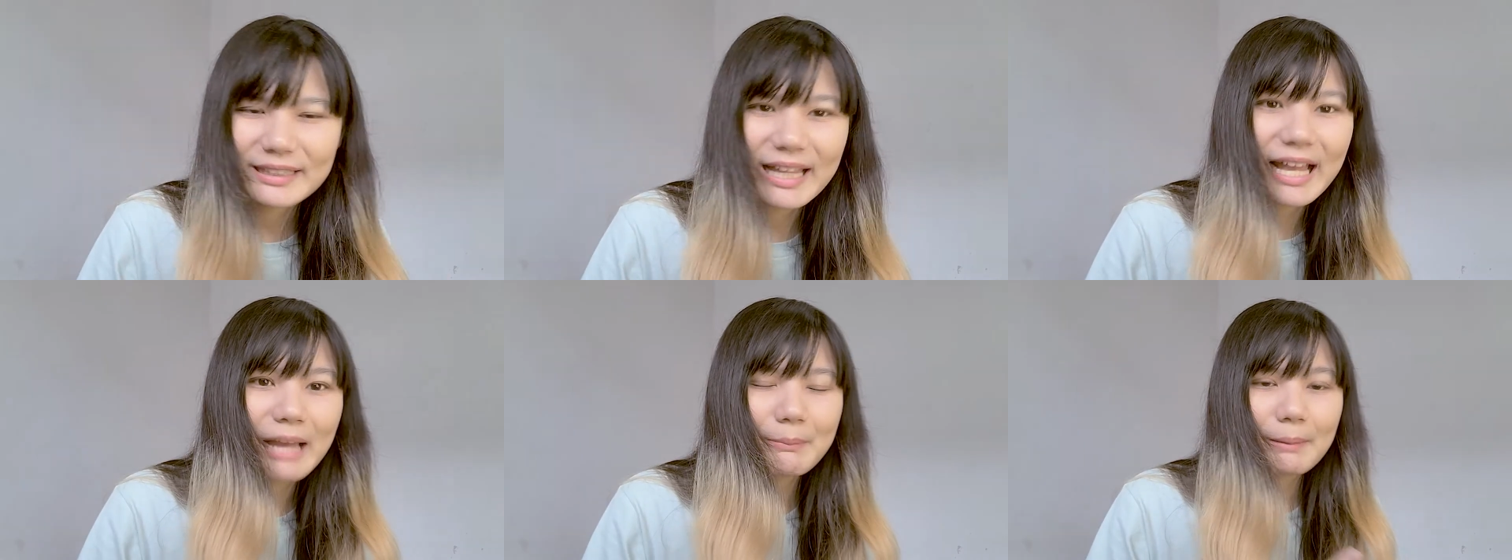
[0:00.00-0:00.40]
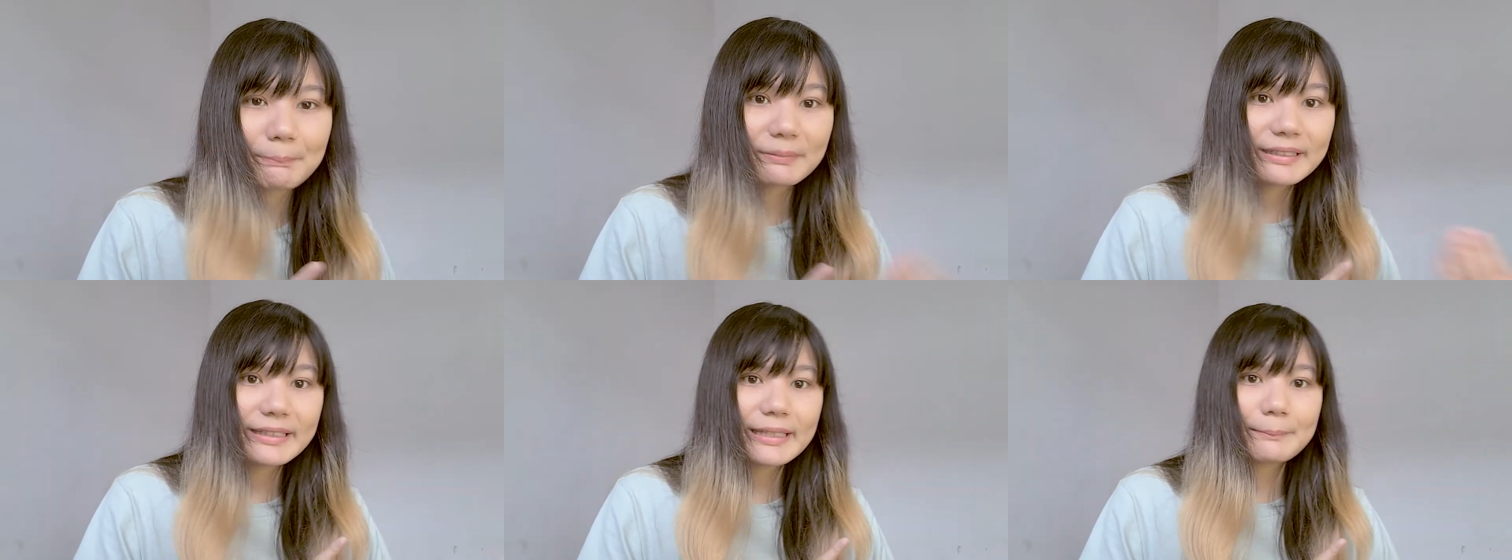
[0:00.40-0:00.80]
ลาแบบ
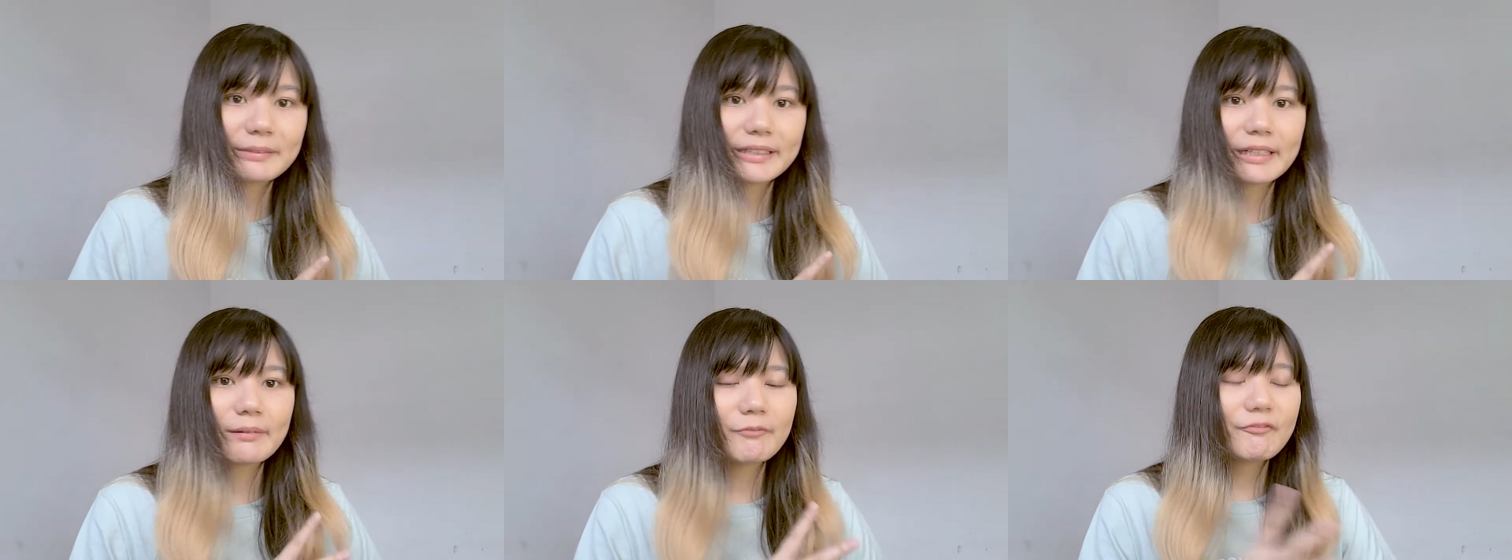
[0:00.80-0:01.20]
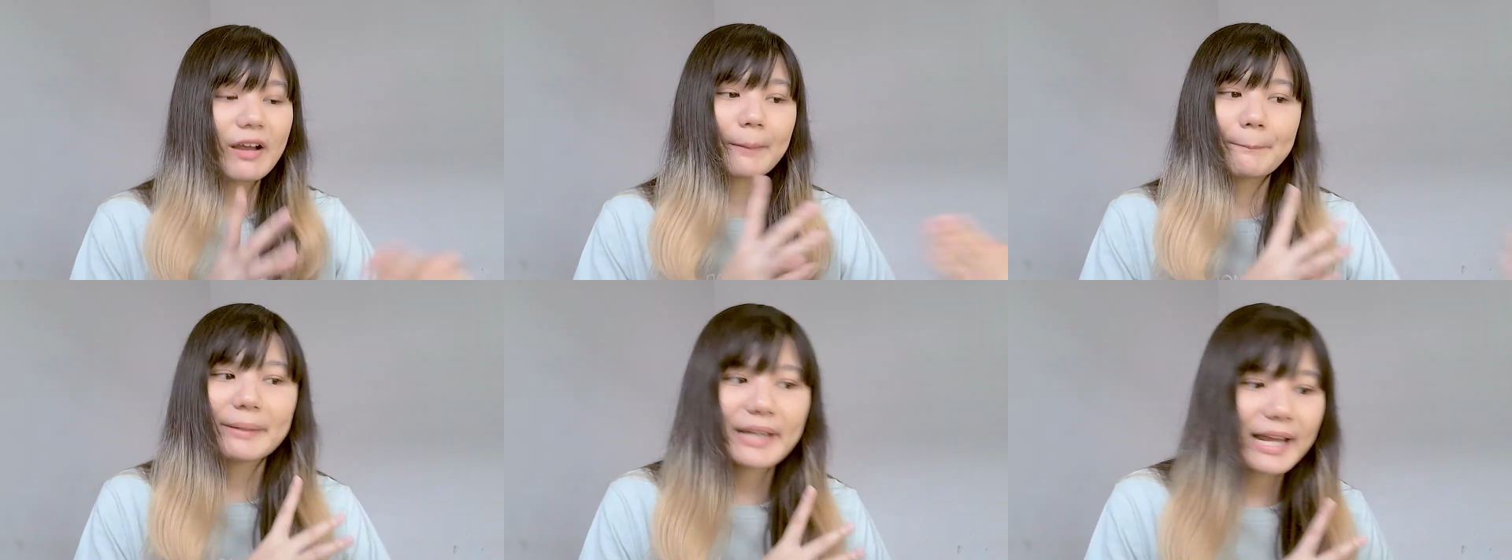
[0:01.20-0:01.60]
รีบอย่างเงี้ย
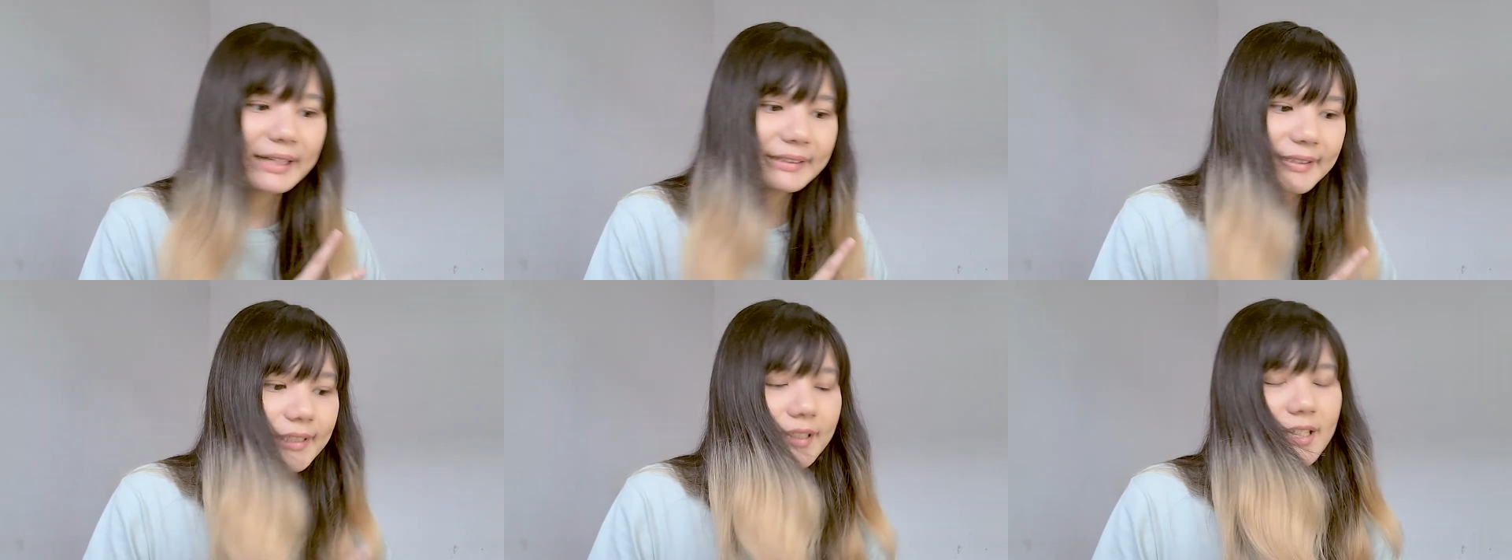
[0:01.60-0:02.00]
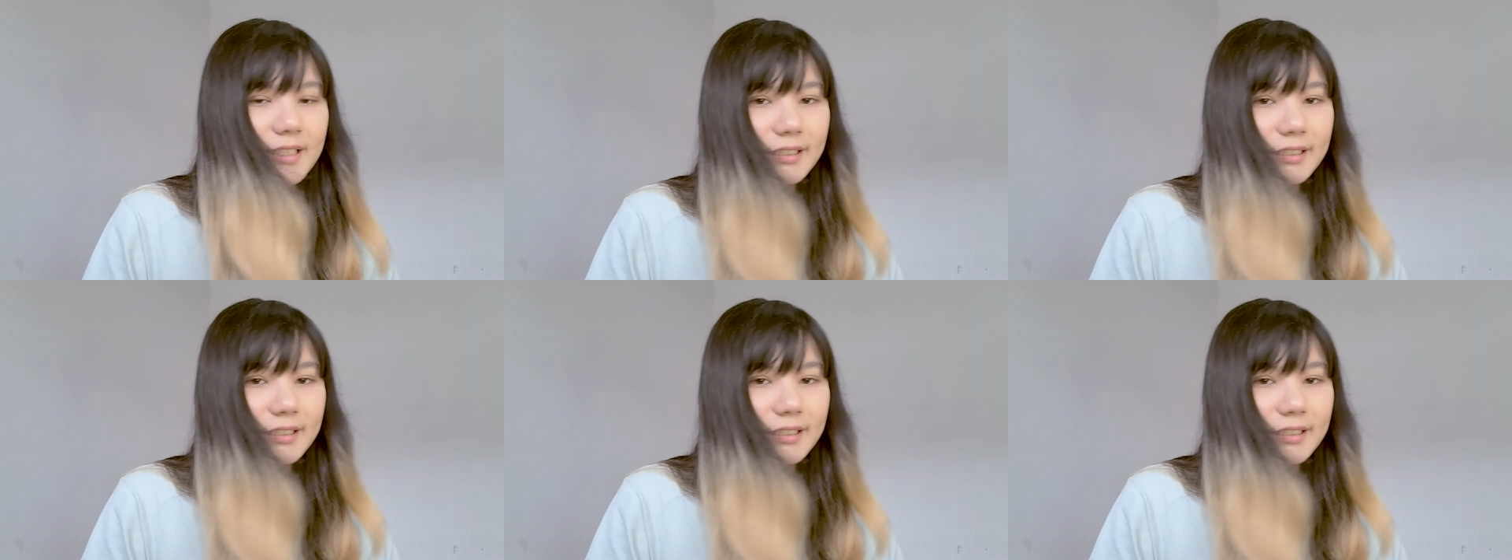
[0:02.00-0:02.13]
ฟังไม่ทันเนี่ย